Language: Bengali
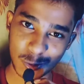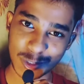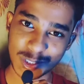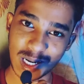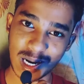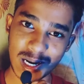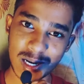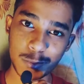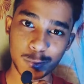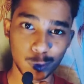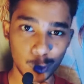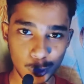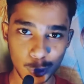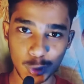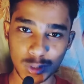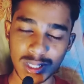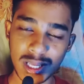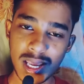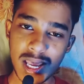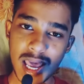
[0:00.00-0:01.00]
সালের
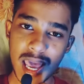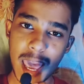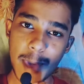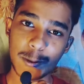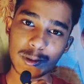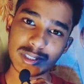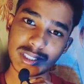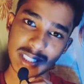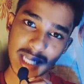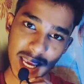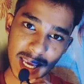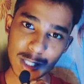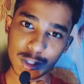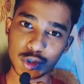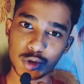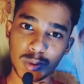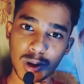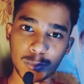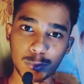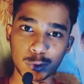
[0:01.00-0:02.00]
পুজোতে এবং সেই
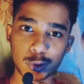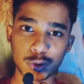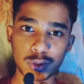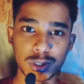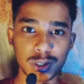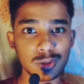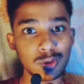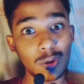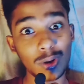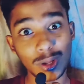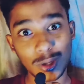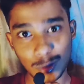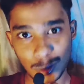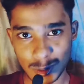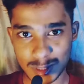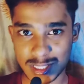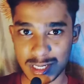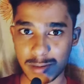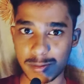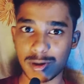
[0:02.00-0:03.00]
সময় পুজোতে কিন্তু অনেকগুলো
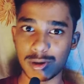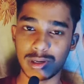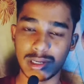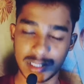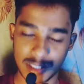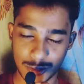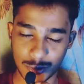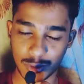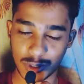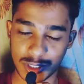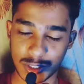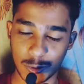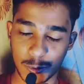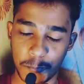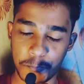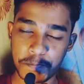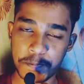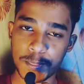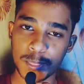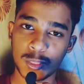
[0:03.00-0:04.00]
সিনেমা রিলিজ করেছিল
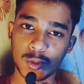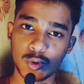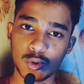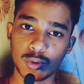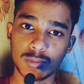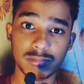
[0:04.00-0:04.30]
তো